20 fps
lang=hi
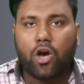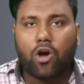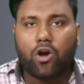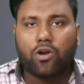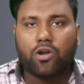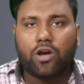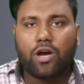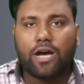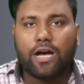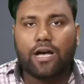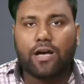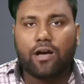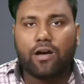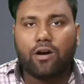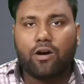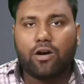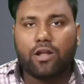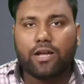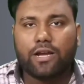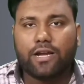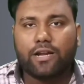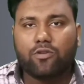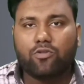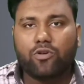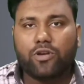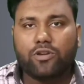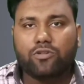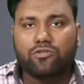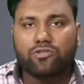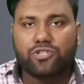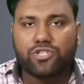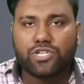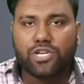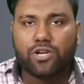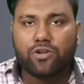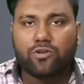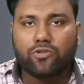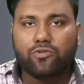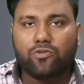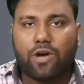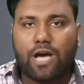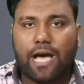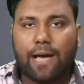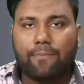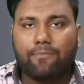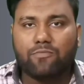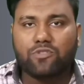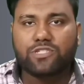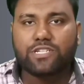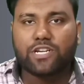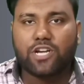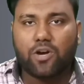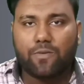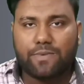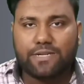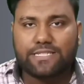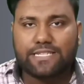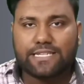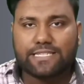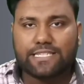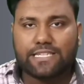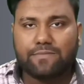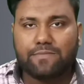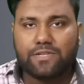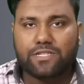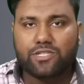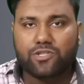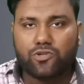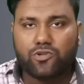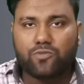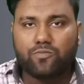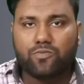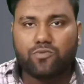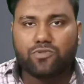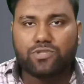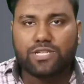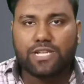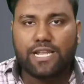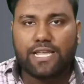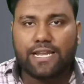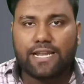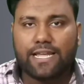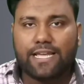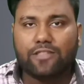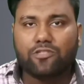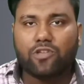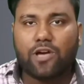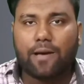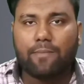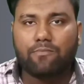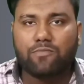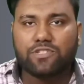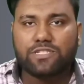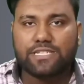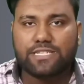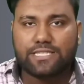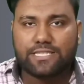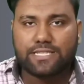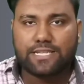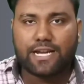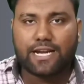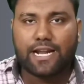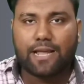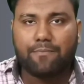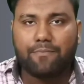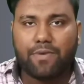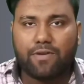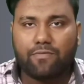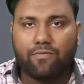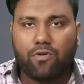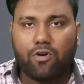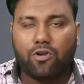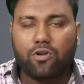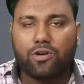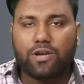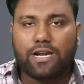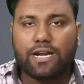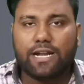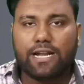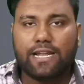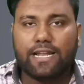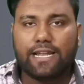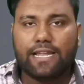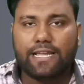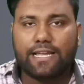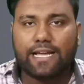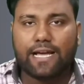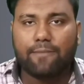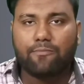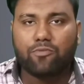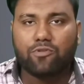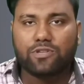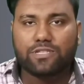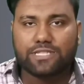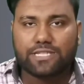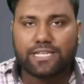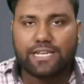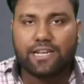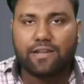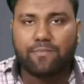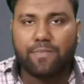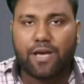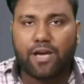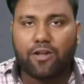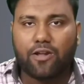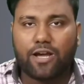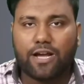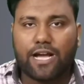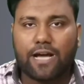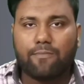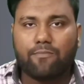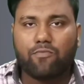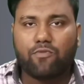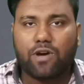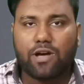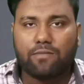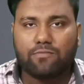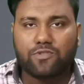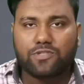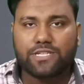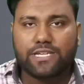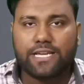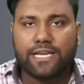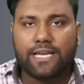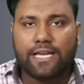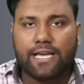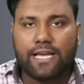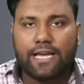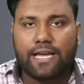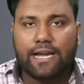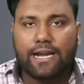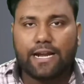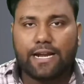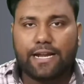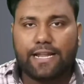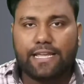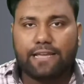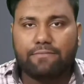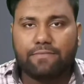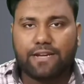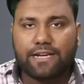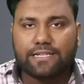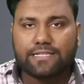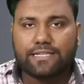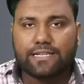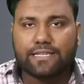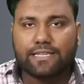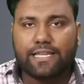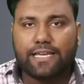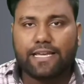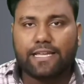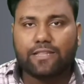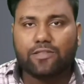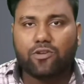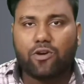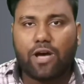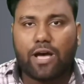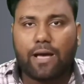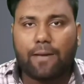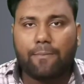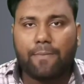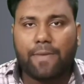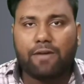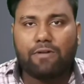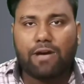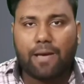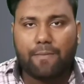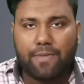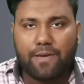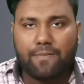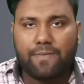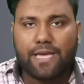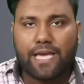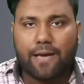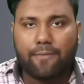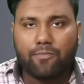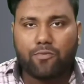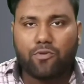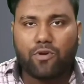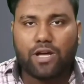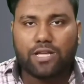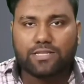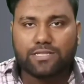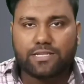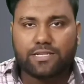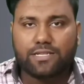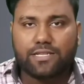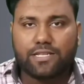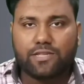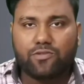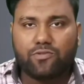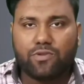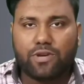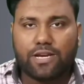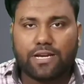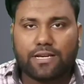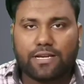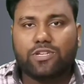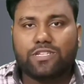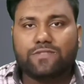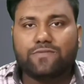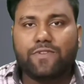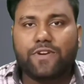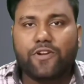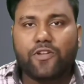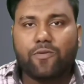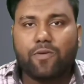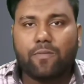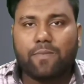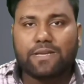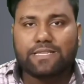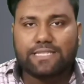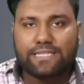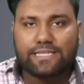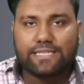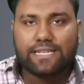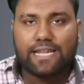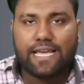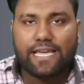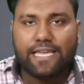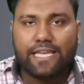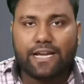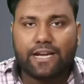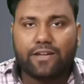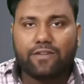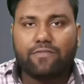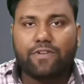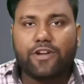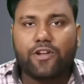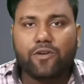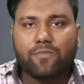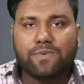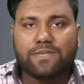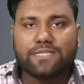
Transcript: और और अगर कोई क्वेश्चन हो तो आप मुझे कमेंट सेक्शन में ज़रूर पूछ ले नहीं तो आप मुझे इंस्टाग्राम पे फॉलो कर ले लिंक आपको स्क्रीन पे आ रहा वहाँ मुझे डीएम कर सकते हैं तो मैं वहाँ पे भी आपको आंसर दे दूंगा तो इस वीडियो में बस इतना ही अगर वीडियो